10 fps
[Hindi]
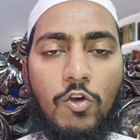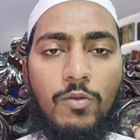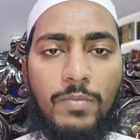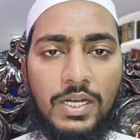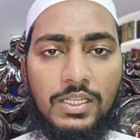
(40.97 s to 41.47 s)

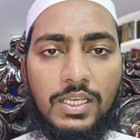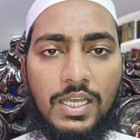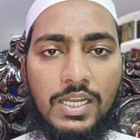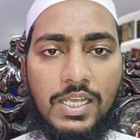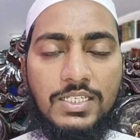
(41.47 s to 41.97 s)
और मर्द
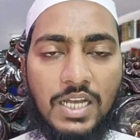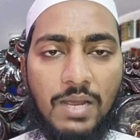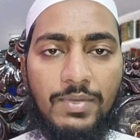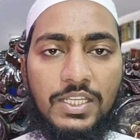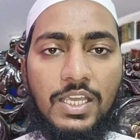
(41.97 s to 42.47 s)
के लिए
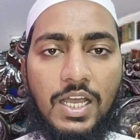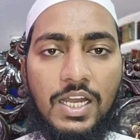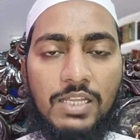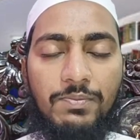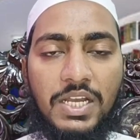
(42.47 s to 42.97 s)
जनाबत की
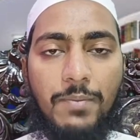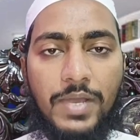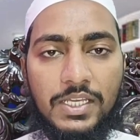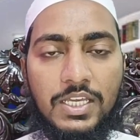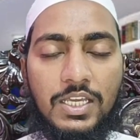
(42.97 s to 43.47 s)
हालत में
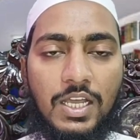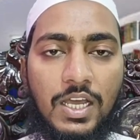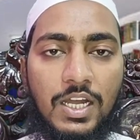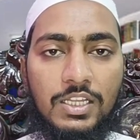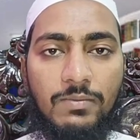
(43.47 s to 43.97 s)
नापाकी की
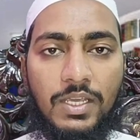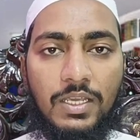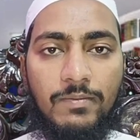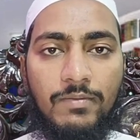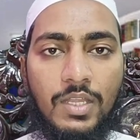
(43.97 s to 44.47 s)
हालत
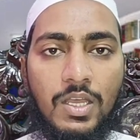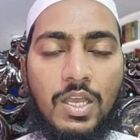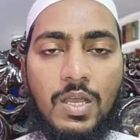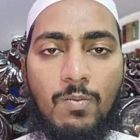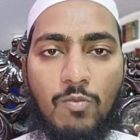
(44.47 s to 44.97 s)
में
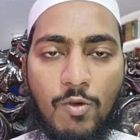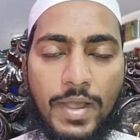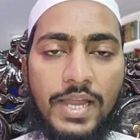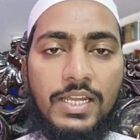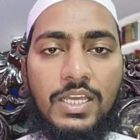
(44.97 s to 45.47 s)

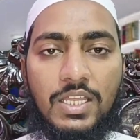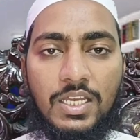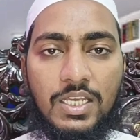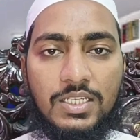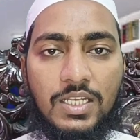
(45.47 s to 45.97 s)
मोबाइल के
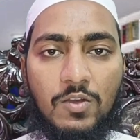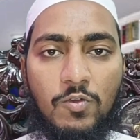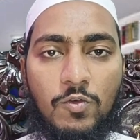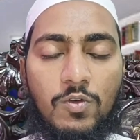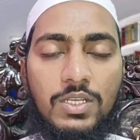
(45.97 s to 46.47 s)
ज़रिए से
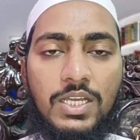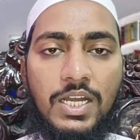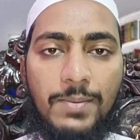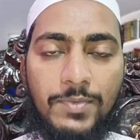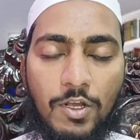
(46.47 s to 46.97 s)
हो या
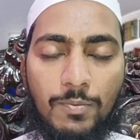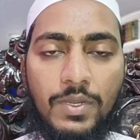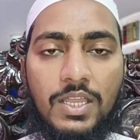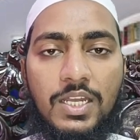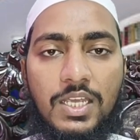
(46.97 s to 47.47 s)
लैपटॉप
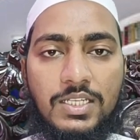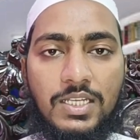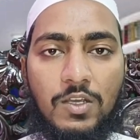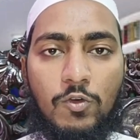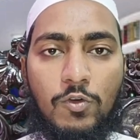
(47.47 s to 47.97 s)
के ज़रिए
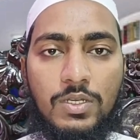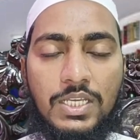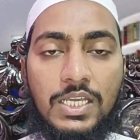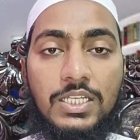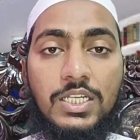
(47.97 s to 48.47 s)
से हो
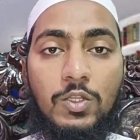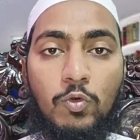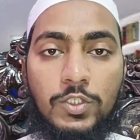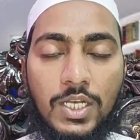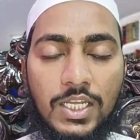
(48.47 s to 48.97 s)
या किसी
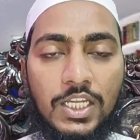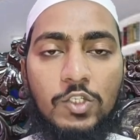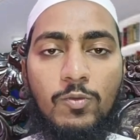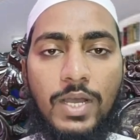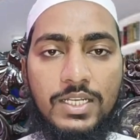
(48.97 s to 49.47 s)
दूसरे की
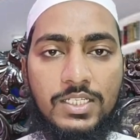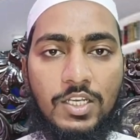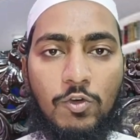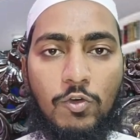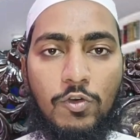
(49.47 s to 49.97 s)
ज़ुबान
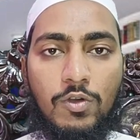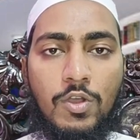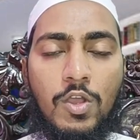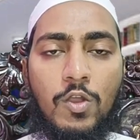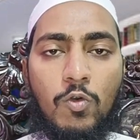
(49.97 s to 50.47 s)
से हो
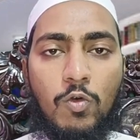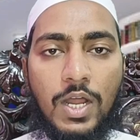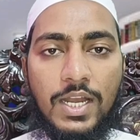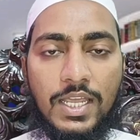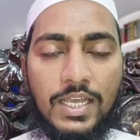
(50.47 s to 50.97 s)

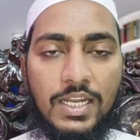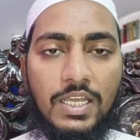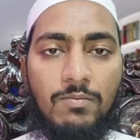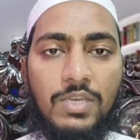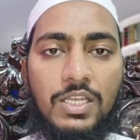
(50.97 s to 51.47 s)
कुरान
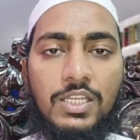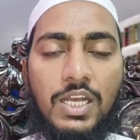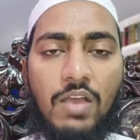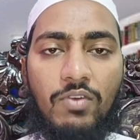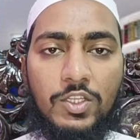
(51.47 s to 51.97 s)
करीम की
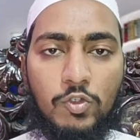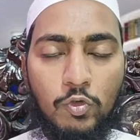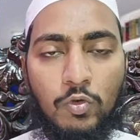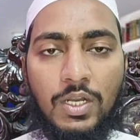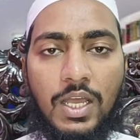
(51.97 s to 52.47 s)
तिलावत
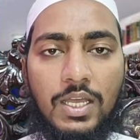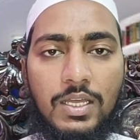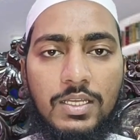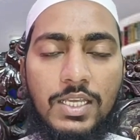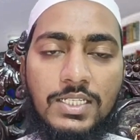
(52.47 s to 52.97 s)
सुनना
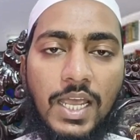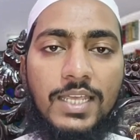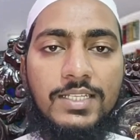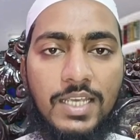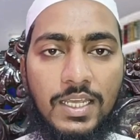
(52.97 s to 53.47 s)
ये
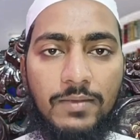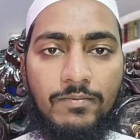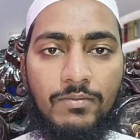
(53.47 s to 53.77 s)
जायज़ है